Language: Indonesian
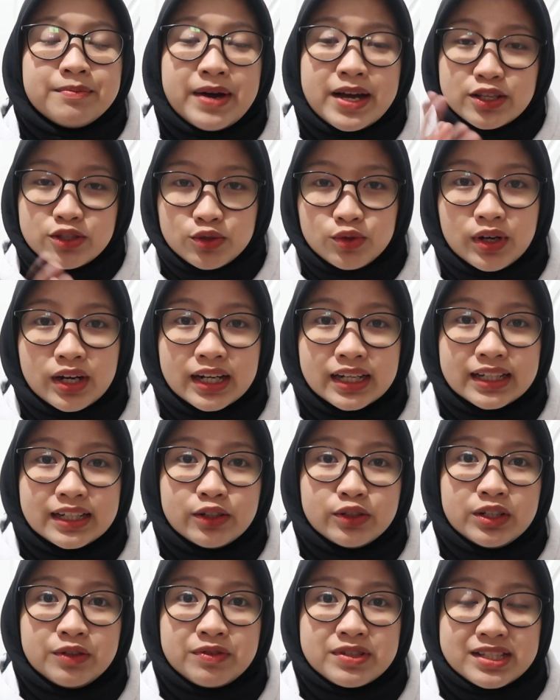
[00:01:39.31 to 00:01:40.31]
masuk ke
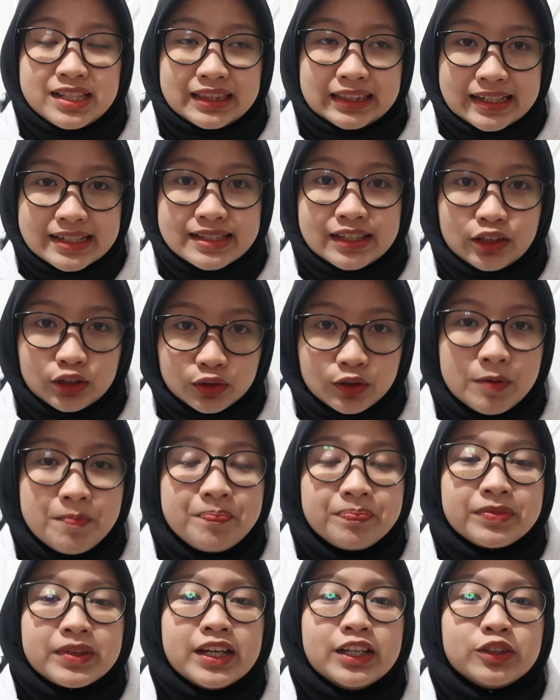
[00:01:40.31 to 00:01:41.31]
universitas
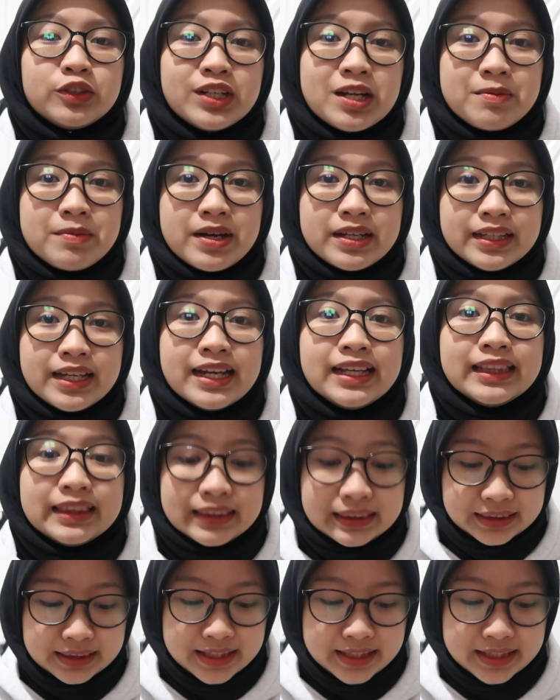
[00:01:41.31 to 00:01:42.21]
itu, itu namanya